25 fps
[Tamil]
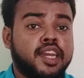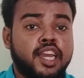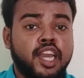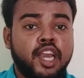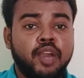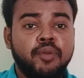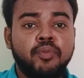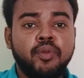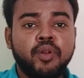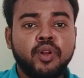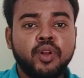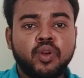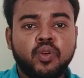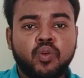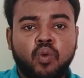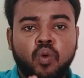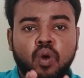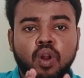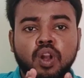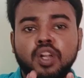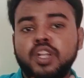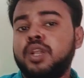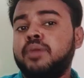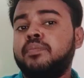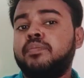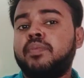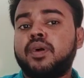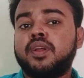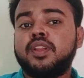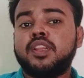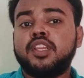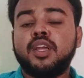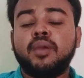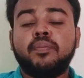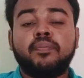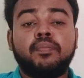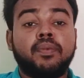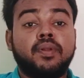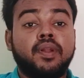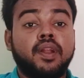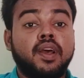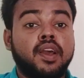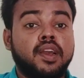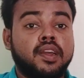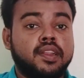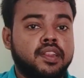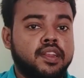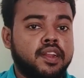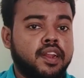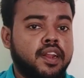கேபிளோட குவாலிட்டி பார்த்தீங்க அப்படின்னா
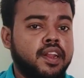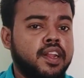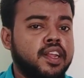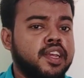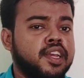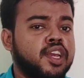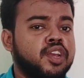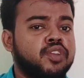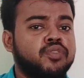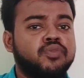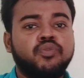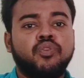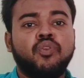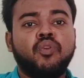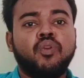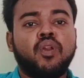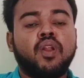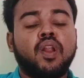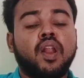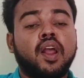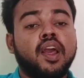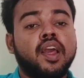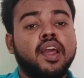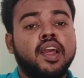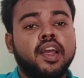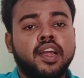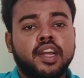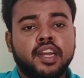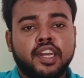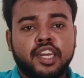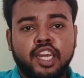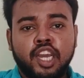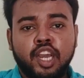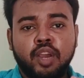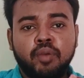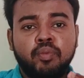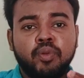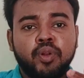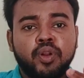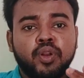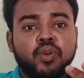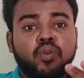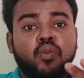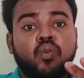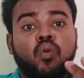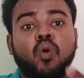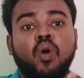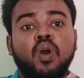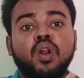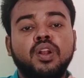இந்த ரெண்டு இயர்ஃபோனில் கேபிளோட
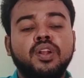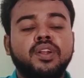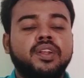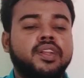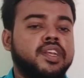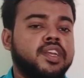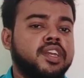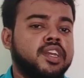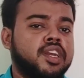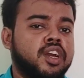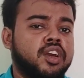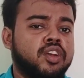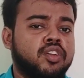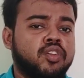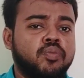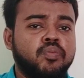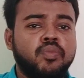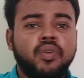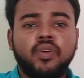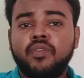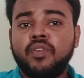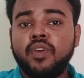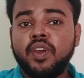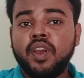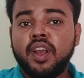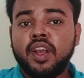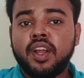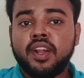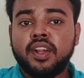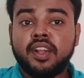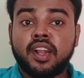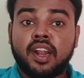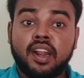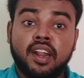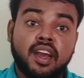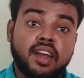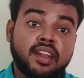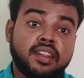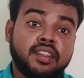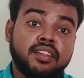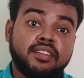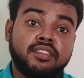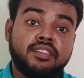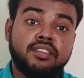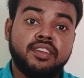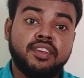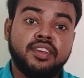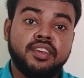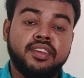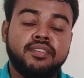குவாலிட்டி ரொம்பவே நல்லா
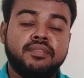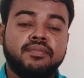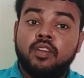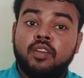இருந்துச்சு